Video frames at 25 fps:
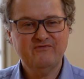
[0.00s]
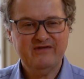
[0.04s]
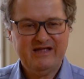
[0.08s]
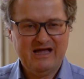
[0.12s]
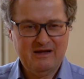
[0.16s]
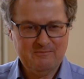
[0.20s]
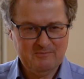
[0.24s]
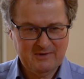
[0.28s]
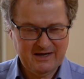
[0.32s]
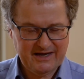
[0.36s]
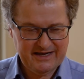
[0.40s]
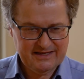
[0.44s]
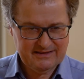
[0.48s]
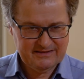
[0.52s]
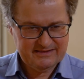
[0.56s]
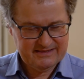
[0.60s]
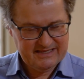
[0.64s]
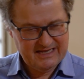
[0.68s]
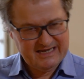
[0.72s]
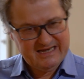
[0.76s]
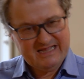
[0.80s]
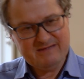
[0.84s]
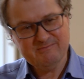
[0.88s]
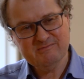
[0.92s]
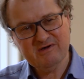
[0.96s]
wärmeren,
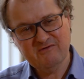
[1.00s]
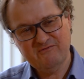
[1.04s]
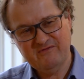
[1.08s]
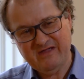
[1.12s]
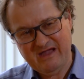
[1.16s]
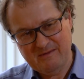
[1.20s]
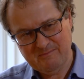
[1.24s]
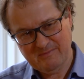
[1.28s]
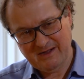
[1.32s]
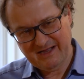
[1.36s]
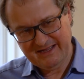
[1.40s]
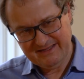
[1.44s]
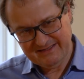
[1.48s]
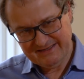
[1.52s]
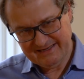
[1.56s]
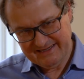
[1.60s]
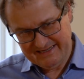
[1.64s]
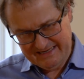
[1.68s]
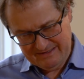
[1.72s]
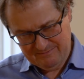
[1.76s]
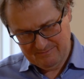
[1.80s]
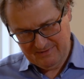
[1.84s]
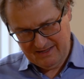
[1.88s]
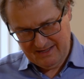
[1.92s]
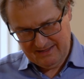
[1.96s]
den immer wärmeren
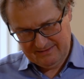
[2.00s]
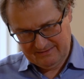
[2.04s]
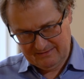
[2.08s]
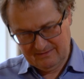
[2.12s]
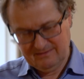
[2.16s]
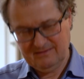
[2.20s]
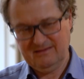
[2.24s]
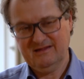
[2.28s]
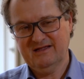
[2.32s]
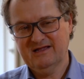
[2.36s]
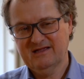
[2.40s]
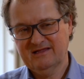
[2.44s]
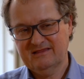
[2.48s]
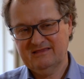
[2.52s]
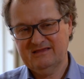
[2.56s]
Klimaten,